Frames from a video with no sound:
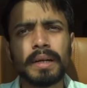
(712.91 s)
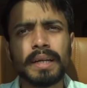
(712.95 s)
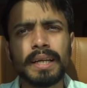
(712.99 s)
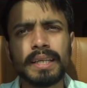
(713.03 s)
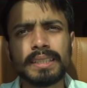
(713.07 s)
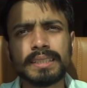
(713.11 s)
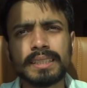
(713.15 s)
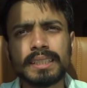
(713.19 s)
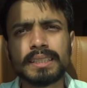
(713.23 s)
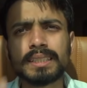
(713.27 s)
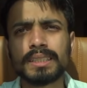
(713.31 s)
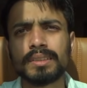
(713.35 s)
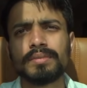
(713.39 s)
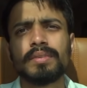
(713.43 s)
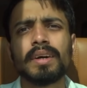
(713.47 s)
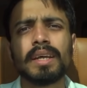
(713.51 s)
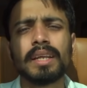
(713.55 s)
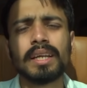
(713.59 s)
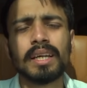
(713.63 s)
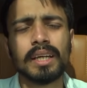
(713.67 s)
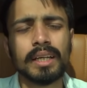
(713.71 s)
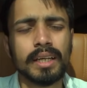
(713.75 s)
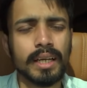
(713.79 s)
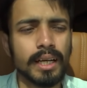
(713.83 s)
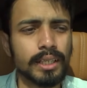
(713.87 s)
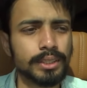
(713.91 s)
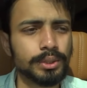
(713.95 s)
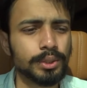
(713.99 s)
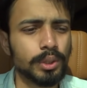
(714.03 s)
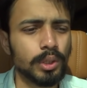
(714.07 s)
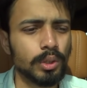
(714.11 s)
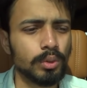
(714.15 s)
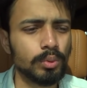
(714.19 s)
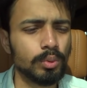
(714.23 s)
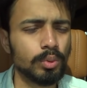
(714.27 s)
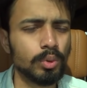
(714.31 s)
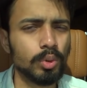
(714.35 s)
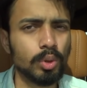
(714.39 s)
डेजर्ट सफारी करके आ चुका
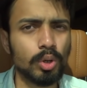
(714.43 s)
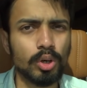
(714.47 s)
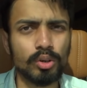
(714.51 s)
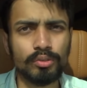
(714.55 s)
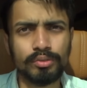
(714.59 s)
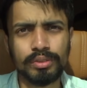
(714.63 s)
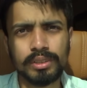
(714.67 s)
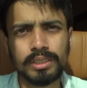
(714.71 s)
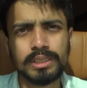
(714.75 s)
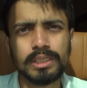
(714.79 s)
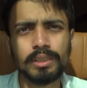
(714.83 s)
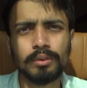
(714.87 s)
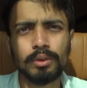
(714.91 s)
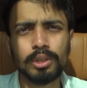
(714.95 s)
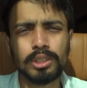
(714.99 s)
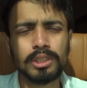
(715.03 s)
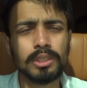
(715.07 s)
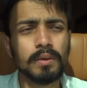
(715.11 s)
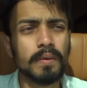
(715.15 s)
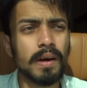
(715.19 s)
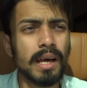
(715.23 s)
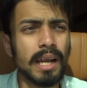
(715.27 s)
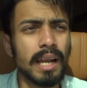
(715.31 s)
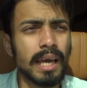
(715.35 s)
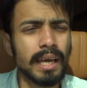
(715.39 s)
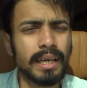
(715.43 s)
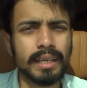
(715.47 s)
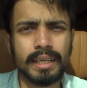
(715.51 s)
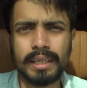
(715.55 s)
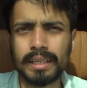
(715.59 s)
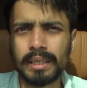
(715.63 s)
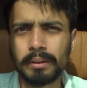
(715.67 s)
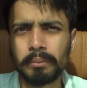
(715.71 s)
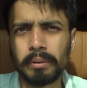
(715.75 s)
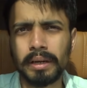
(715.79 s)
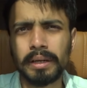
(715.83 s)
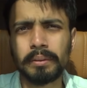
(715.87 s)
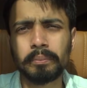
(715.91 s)
हूँ और फिर से वही सवाल आएंगे
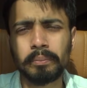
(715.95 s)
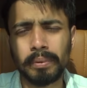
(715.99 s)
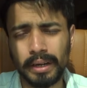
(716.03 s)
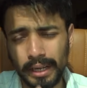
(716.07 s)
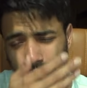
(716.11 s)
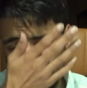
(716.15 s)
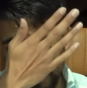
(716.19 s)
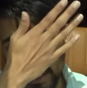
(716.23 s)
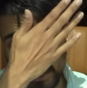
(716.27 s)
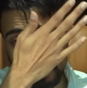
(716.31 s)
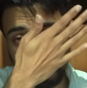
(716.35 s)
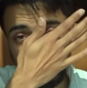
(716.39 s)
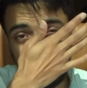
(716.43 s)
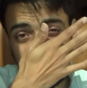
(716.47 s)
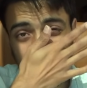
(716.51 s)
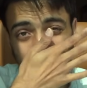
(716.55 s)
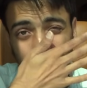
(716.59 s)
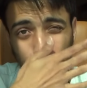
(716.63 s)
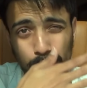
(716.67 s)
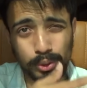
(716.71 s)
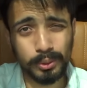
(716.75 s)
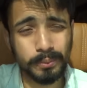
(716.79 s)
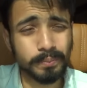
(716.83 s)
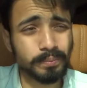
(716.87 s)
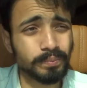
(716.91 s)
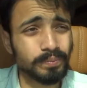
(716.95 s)
कि भाई प्राइसेस बता दो